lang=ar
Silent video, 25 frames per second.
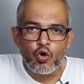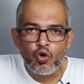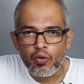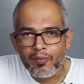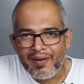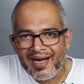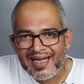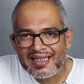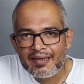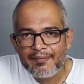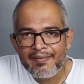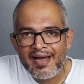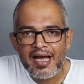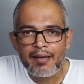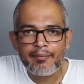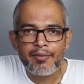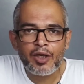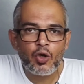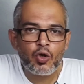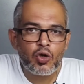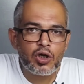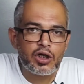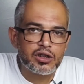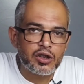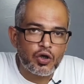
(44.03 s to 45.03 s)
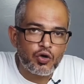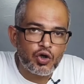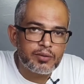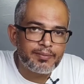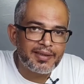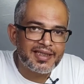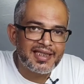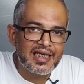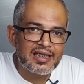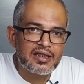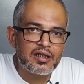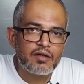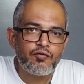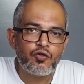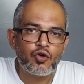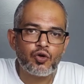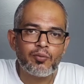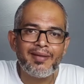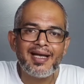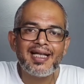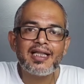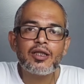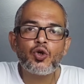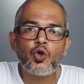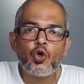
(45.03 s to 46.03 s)
وبعد ما يعملوا الخطوات بتاعه
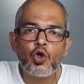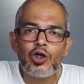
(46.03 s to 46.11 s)
الفورمات